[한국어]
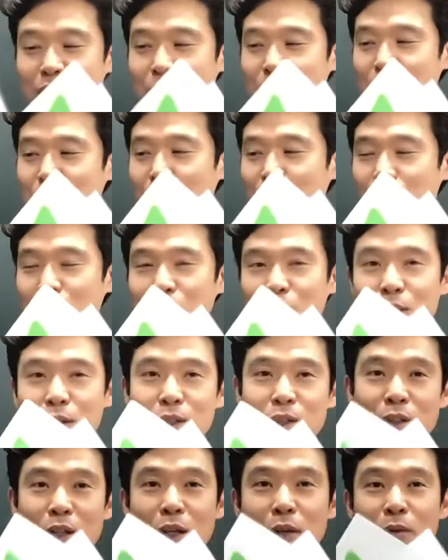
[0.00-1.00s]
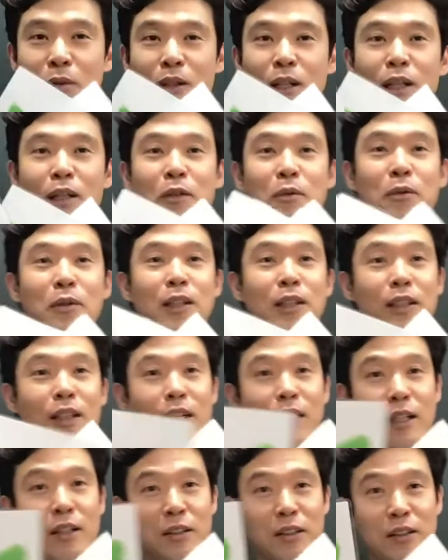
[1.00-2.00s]
도구들을 사용을 하려고
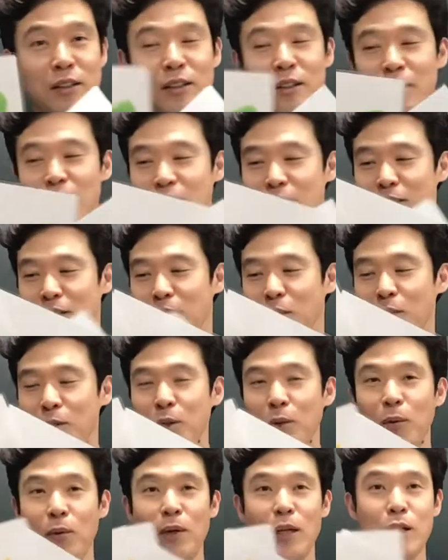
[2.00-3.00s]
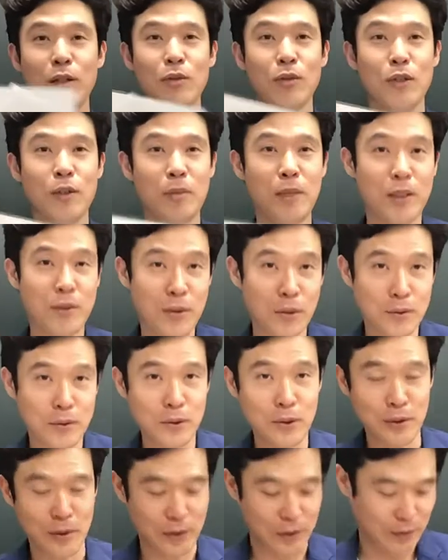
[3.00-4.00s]
하니까요. 혹시 온라인
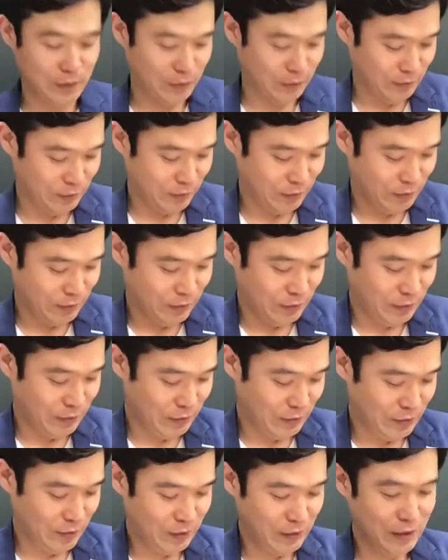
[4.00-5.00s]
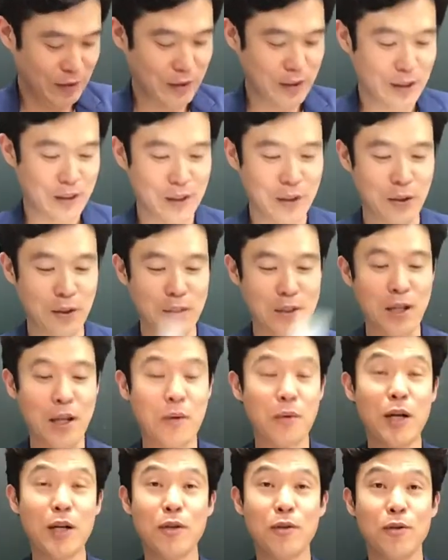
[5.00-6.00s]
수업에서도 이거를
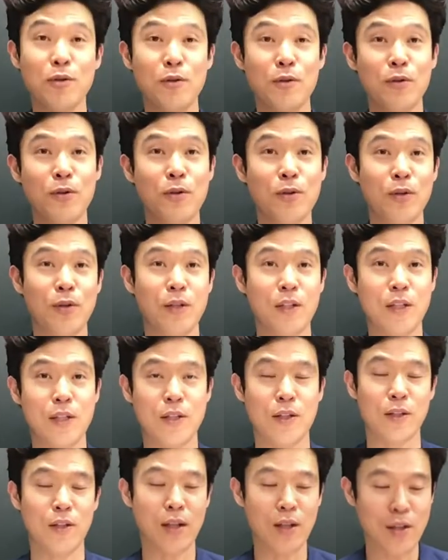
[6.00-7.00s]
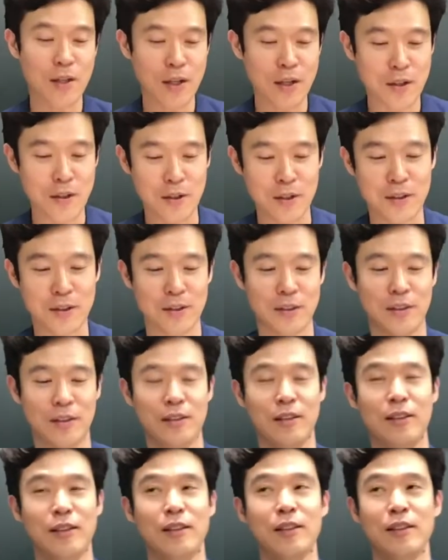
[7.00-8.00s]
사용할 수 있을 텐데요.
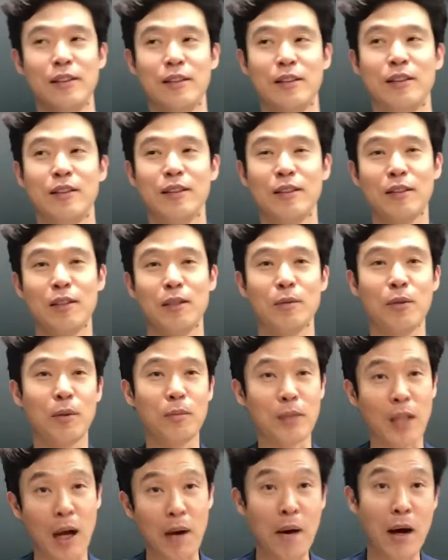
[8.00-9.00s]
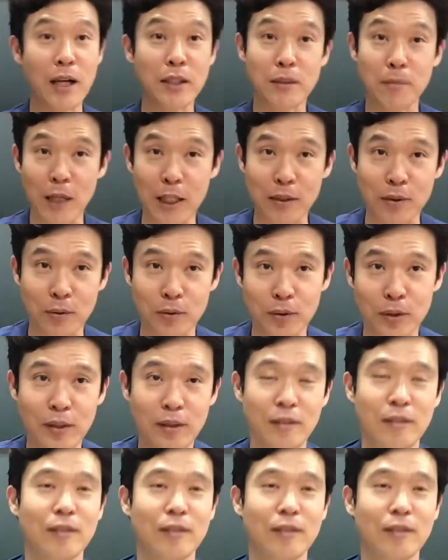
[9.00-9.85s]
너무 당황하지 마시고요.